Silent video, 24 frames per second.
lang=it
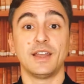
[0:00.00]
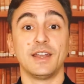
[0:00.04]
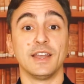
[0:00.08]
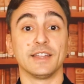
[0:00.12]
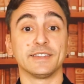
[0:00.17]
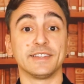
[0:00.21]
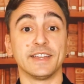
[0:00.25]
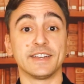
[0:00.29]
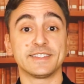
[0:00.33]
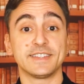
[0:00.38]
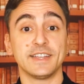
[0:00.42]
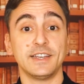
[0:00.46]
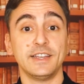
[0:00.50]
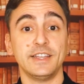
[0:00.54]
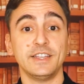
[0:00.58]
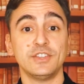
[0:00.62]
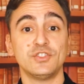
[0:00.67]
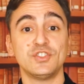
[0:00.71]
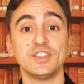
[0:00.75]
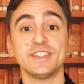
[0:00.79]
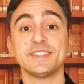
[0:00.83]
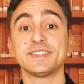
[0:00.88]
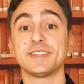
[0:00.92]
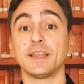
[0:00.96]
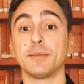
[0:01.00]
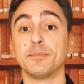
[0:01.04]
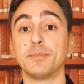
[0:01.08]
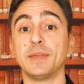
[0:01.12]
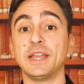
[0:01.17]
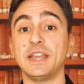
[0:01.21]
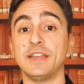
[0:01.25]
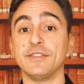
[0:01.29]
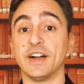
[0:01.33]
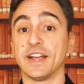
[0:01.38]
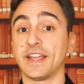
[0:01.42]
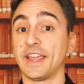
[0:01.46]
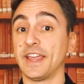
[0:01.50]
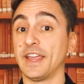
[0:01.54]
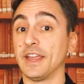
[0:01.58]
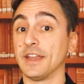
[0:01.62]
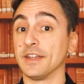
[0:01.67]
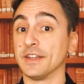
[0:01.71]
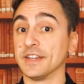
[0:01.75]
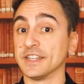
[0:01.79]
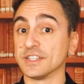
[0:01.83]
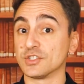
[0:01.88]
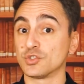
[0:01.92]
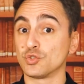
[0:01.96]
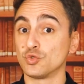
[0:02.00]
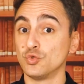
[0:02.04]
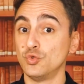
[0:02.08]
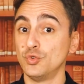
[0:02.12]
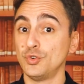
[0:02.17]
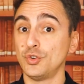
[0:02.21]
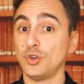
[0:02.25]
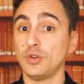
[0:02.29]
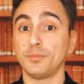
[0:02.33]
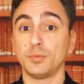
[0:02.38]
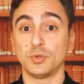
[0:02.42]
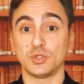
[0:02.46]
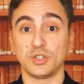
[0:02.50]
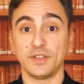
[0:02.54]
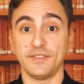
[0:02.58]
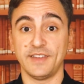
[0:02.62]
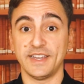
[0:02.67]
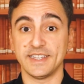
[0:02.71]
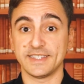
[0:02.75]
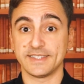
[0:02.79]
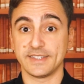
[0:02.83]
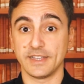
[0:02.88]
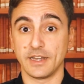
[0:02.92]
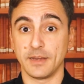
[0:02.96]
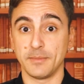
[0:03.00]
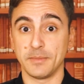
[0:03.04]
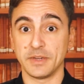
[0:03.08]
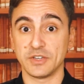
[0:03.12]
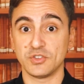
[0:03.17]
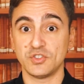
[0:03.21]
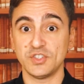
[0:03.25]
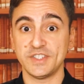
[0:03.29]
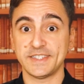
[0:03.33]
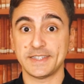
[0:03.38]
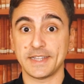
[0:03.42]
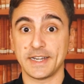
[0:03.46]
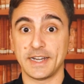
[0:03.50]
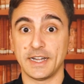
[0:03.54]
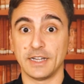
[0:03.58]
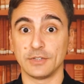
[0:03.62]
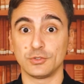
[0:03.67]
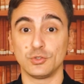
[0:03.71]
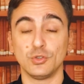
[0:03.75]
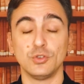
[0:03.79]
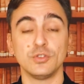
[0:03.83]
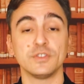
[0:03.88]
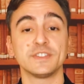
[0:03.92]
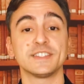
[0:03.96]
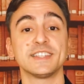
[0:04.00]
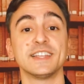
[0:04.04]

La terza legge stabiliva che nessuno poteva essere magistrato